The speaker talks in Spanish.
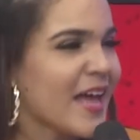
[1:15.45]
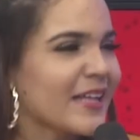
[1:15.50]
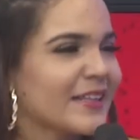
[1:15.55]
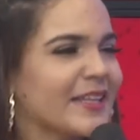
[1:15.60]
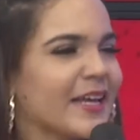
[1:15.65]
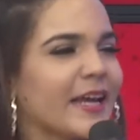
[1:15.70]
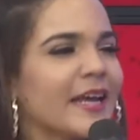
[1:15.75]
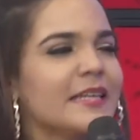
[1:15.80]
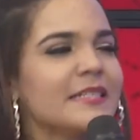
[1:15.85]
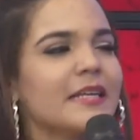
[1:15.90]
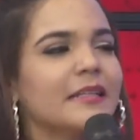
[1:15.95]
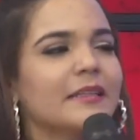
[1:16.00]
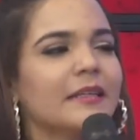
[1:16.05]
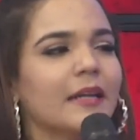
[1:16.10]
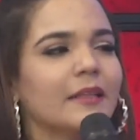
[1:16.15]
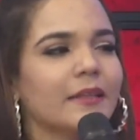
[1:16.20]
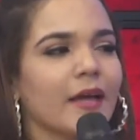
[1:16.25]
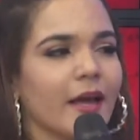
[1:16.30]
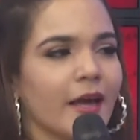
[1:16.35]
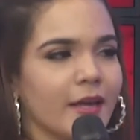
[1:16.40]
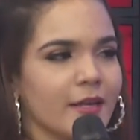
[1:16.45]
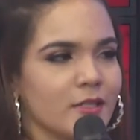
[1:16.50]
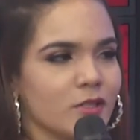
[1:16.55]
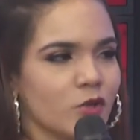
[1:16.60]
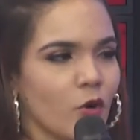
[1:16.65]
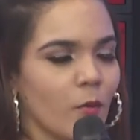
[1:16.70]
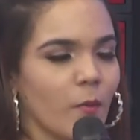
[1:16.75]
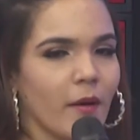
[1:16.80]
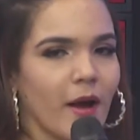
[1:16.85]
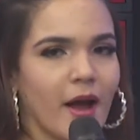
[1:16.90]
¿De qué se trata
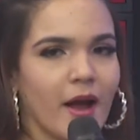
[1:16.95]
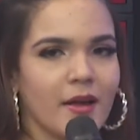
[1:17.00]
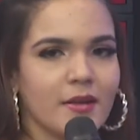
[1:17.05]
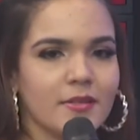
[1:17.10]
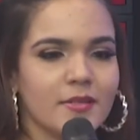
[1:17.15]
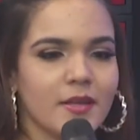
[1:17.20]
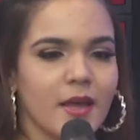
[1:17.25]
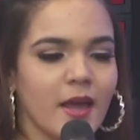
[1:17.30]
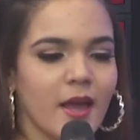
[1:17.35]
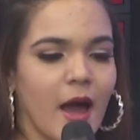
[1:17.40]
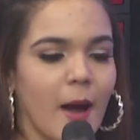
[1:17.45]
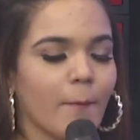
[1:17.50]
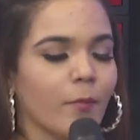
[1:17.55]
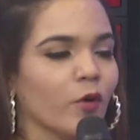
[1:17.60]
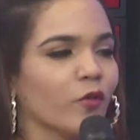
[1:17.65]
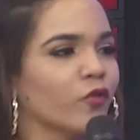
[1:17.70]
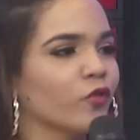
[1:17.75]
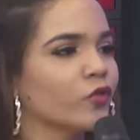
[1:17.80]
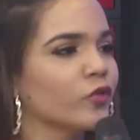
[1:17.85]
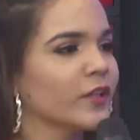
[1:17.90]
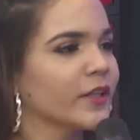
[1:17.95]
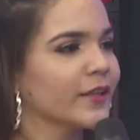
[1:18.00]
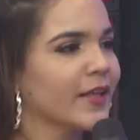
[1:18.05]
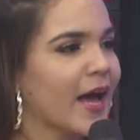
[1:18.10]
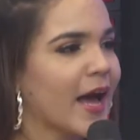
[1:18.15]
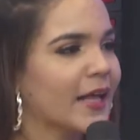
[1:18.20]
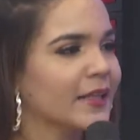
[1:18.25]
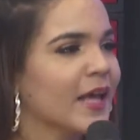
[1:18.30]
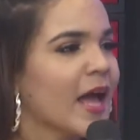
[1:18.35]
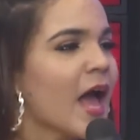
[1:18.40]
esto más eh, a
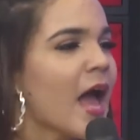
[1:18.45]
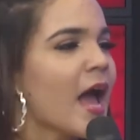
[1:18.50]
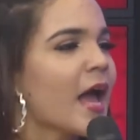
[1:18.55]
profundidad?